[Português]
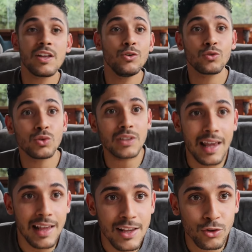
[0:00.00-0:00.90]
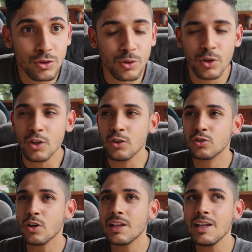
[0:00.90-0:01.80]
que não escutei isso.
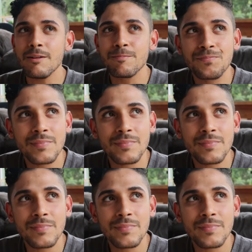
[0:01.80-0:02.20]
Só que